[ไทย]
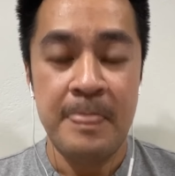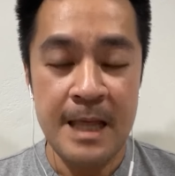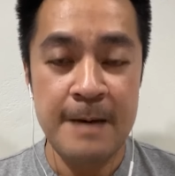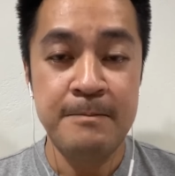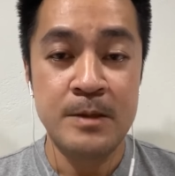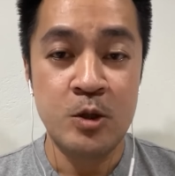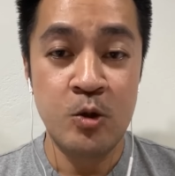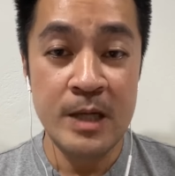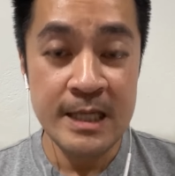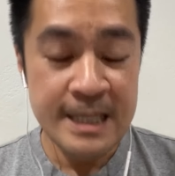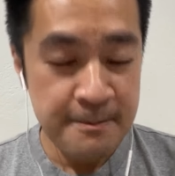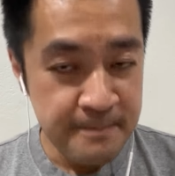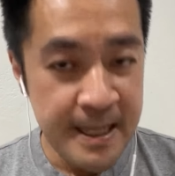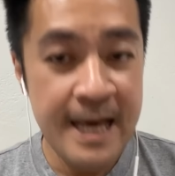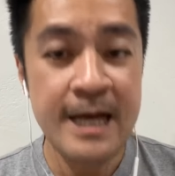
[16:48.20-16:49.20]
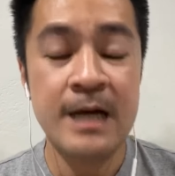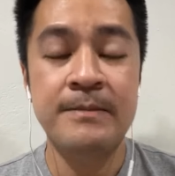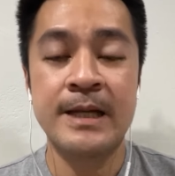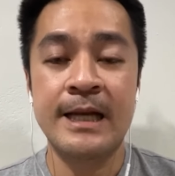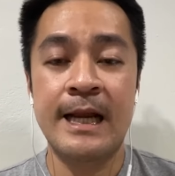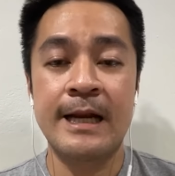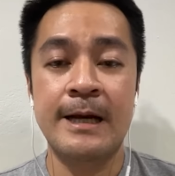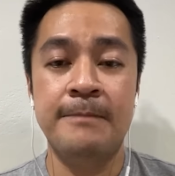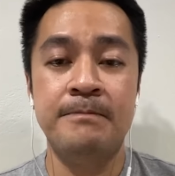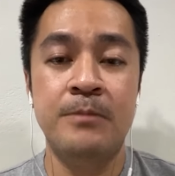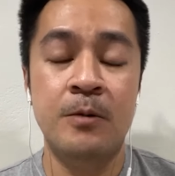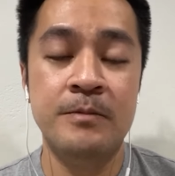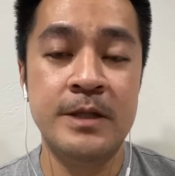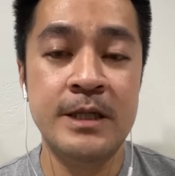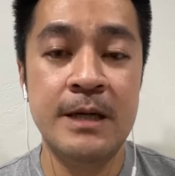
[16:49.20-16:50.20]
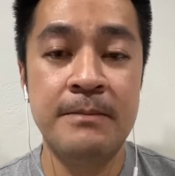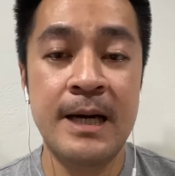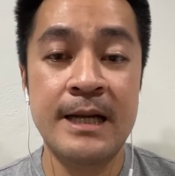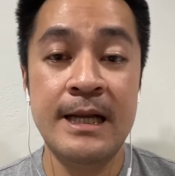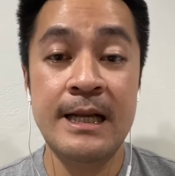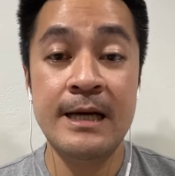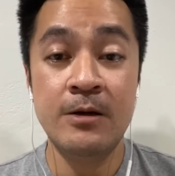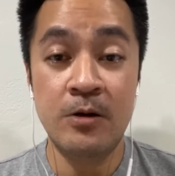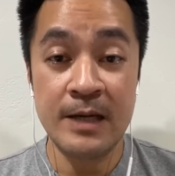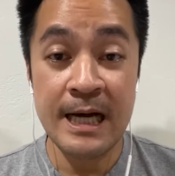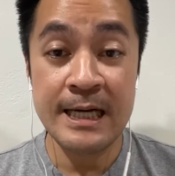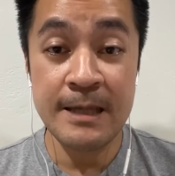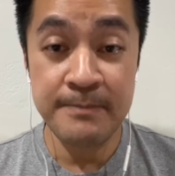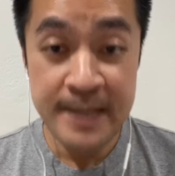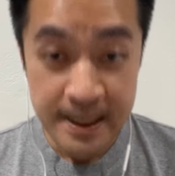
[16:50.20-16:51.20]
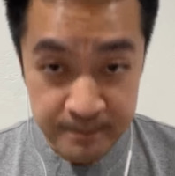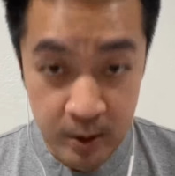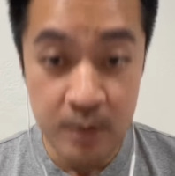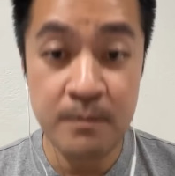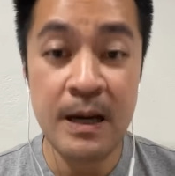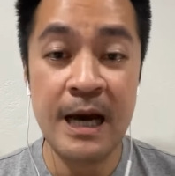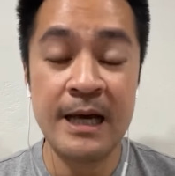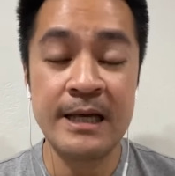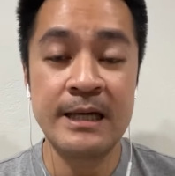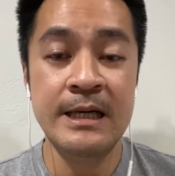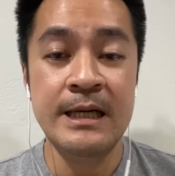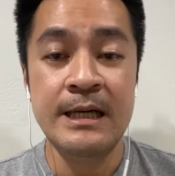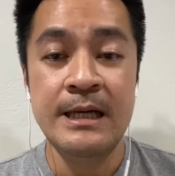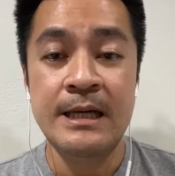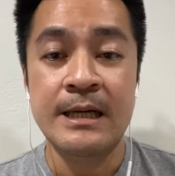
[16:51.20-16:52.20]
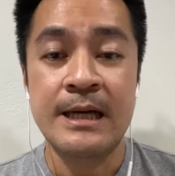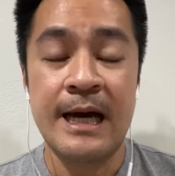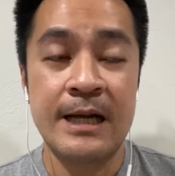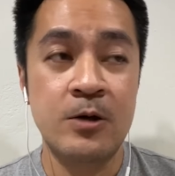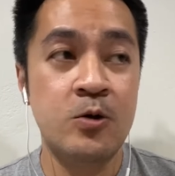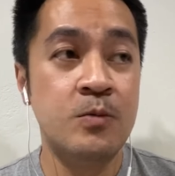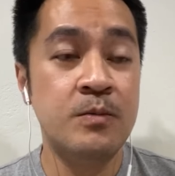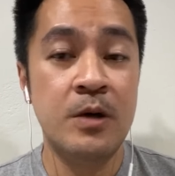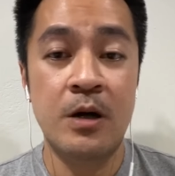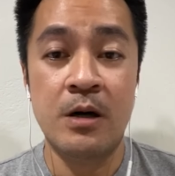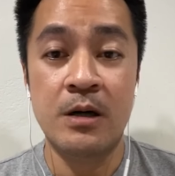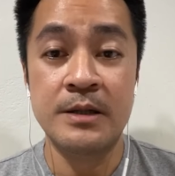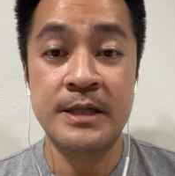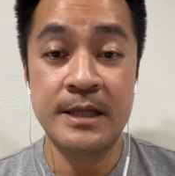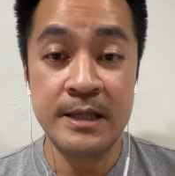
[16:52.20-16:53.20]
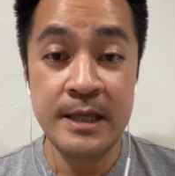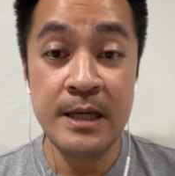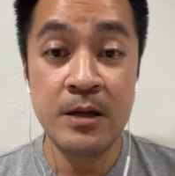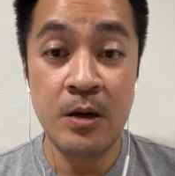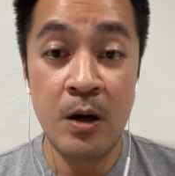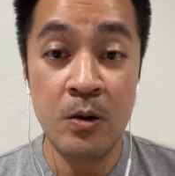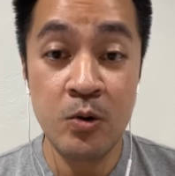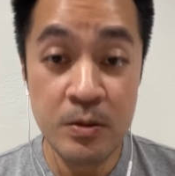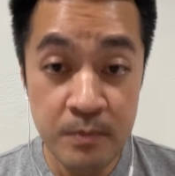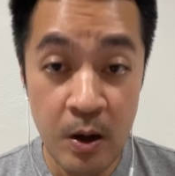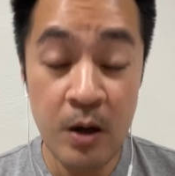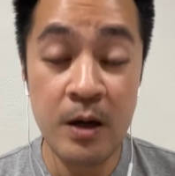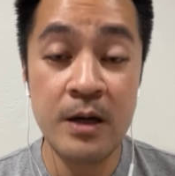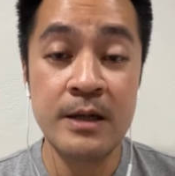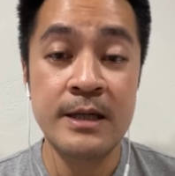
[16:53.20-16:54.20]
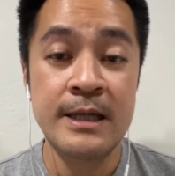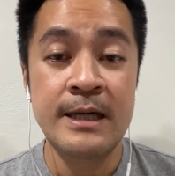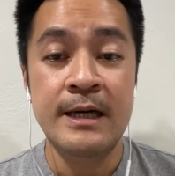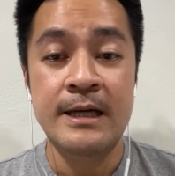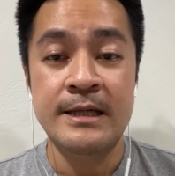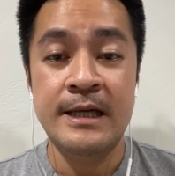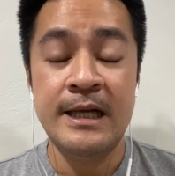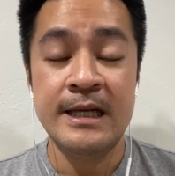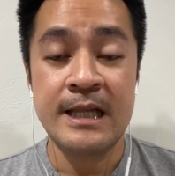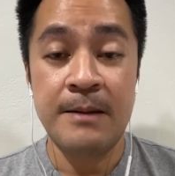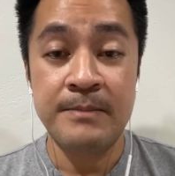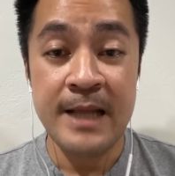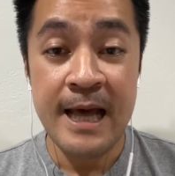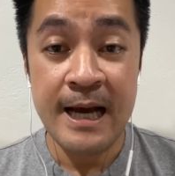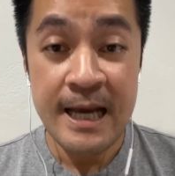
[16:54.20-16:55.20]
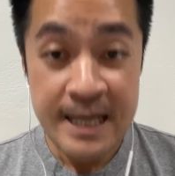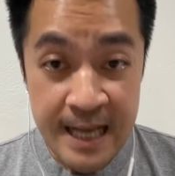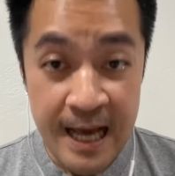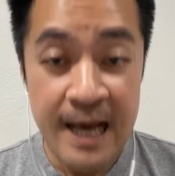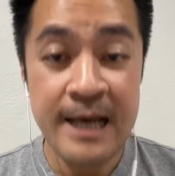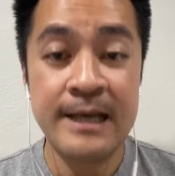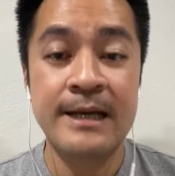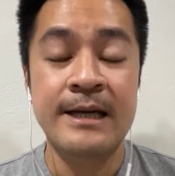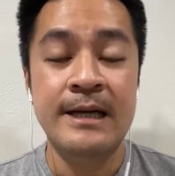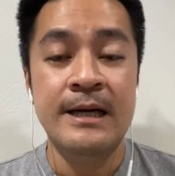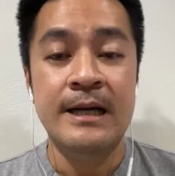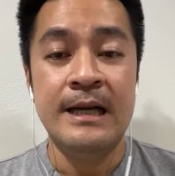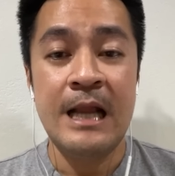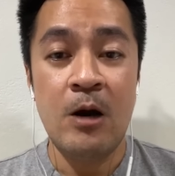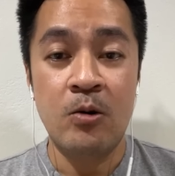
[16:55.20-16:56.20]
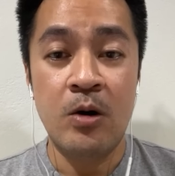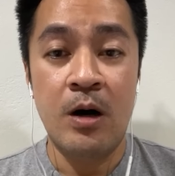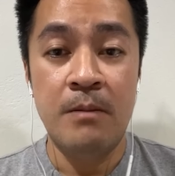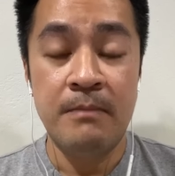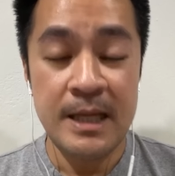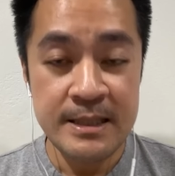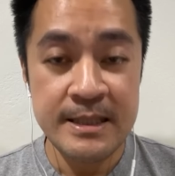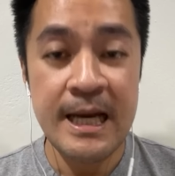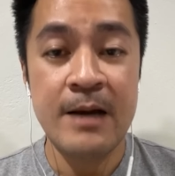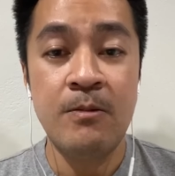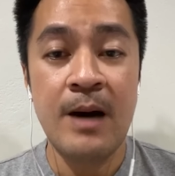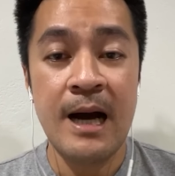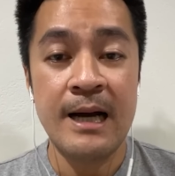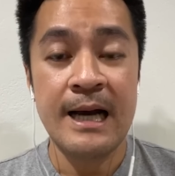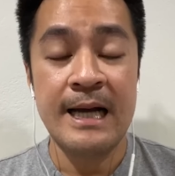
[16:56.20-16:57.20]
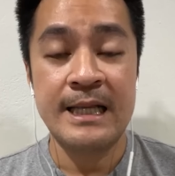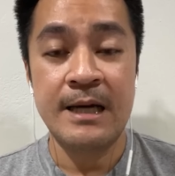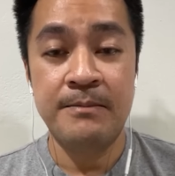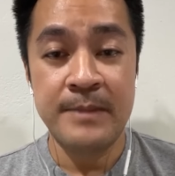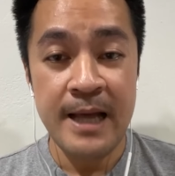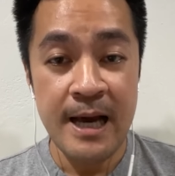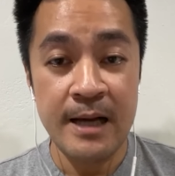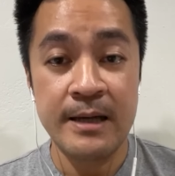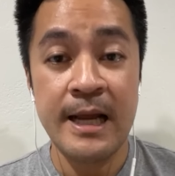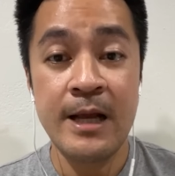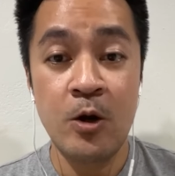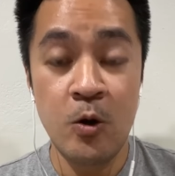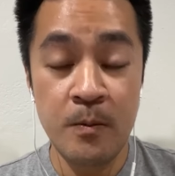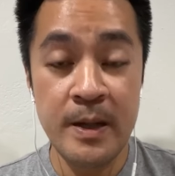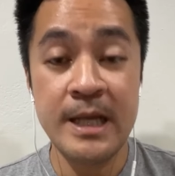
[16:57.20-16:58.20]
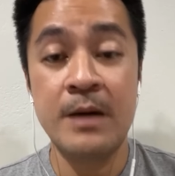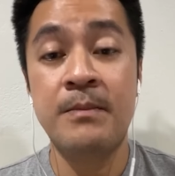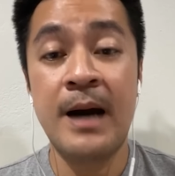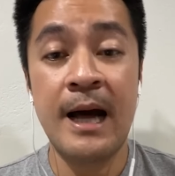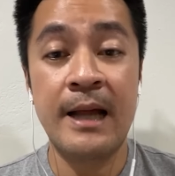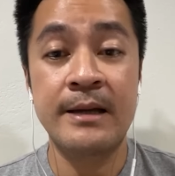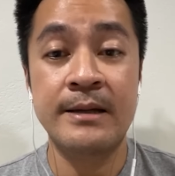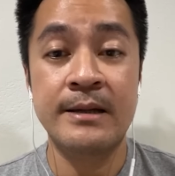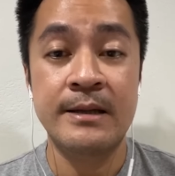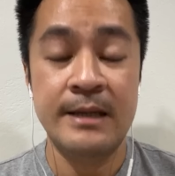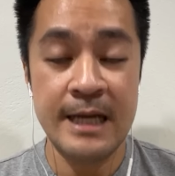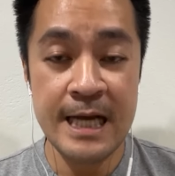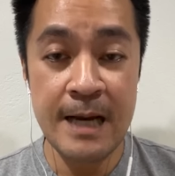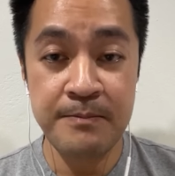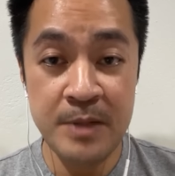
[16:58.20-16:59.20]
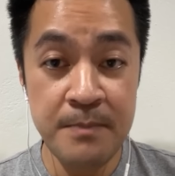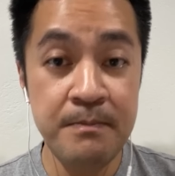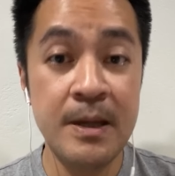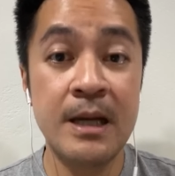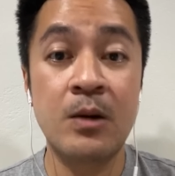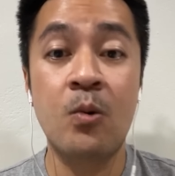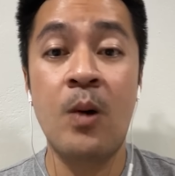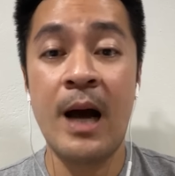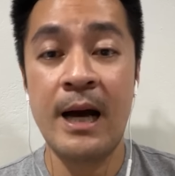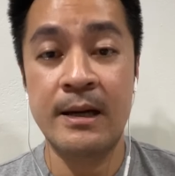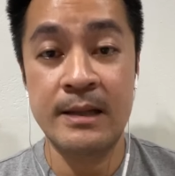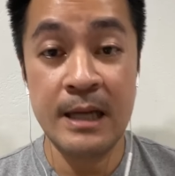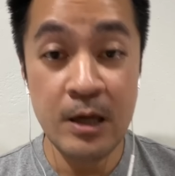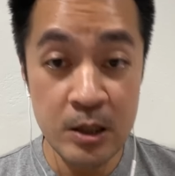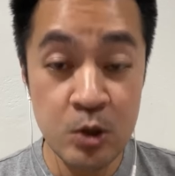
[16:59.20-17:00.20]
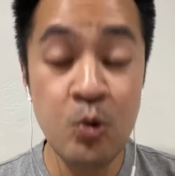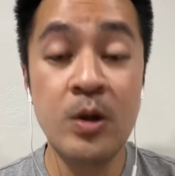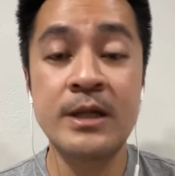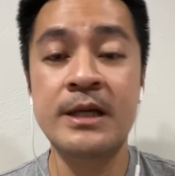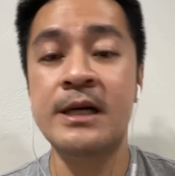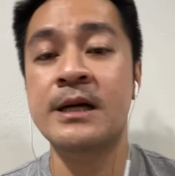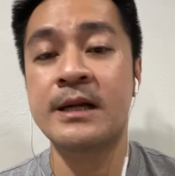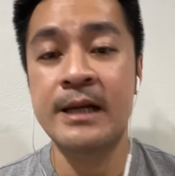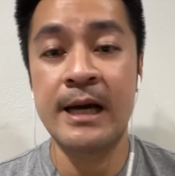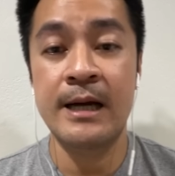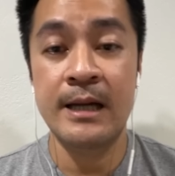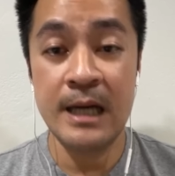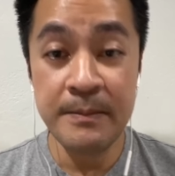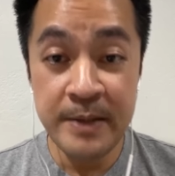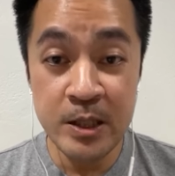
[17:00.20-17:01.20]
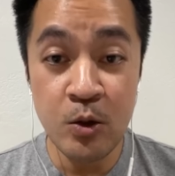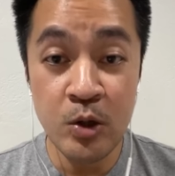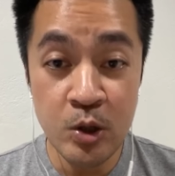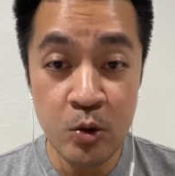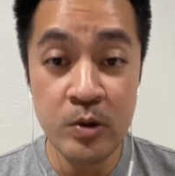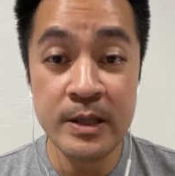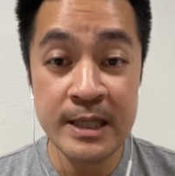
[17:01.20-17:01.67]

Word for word: นะส่วนเรื่องทำแท้งก็เหมือนกันครับผมเชื่อมั่นในเรื่องของการทำแท้งปลอดภัยการคุ้มครองสิทธิของคุณหมอที่จะทำแท้งให้ได้แล้วก็มั่นใจว่าการทำแท้งในโรงพยาบาลนะครับที่เปิดกว้างแล้วก็ทั่วถึงเนี่ยและมีต้นทุน